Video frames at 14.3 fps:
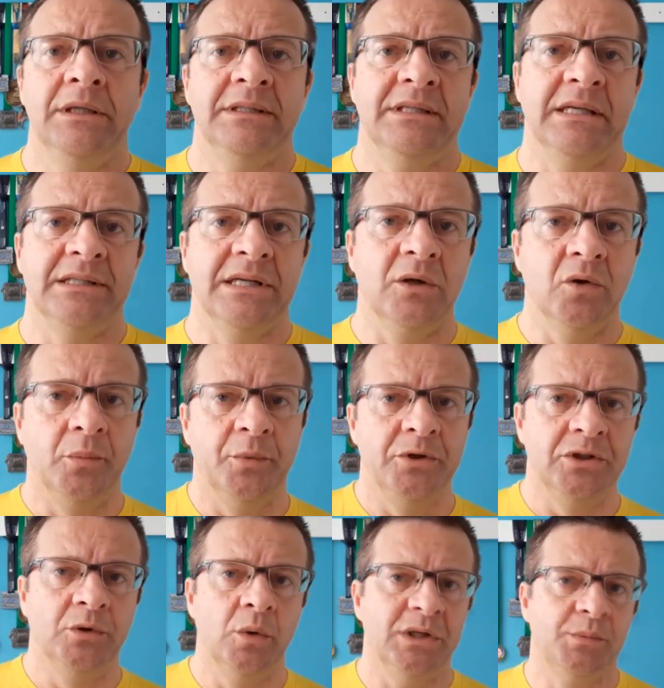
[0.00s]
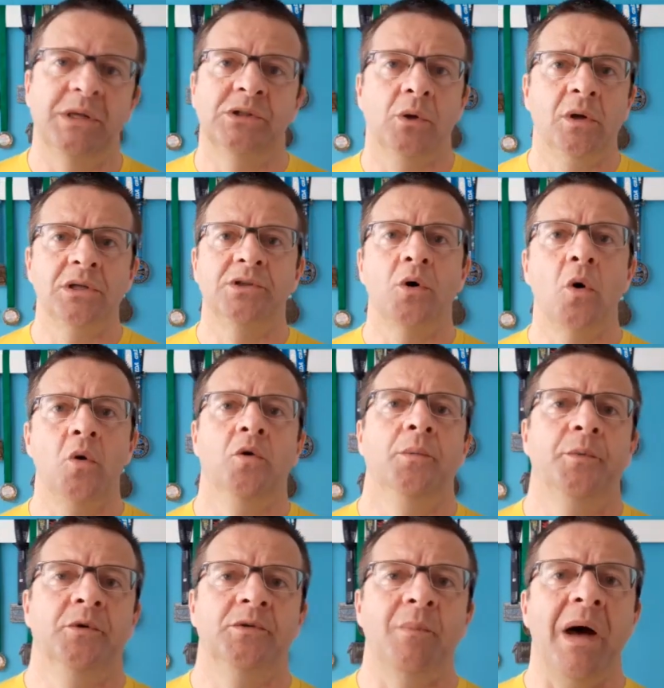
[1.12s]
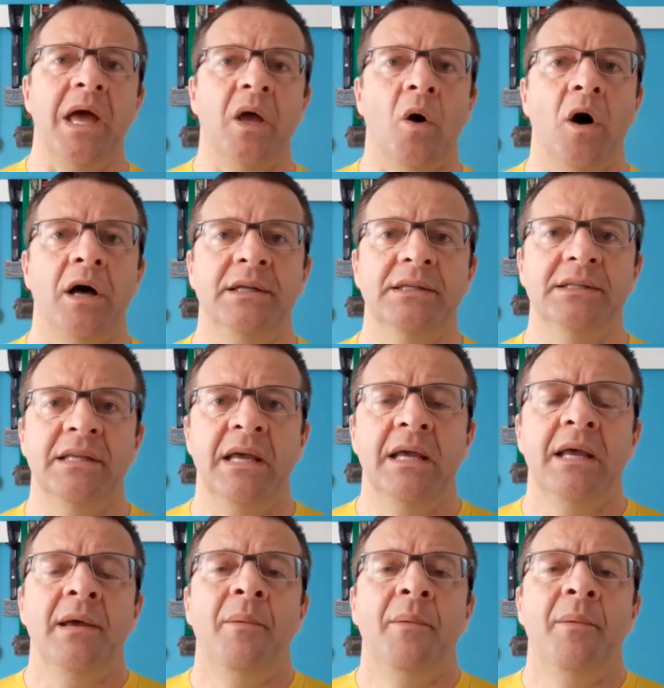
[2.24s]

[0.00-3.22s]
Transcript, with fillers: seja grupo de duas pessoas ou grupos maiores,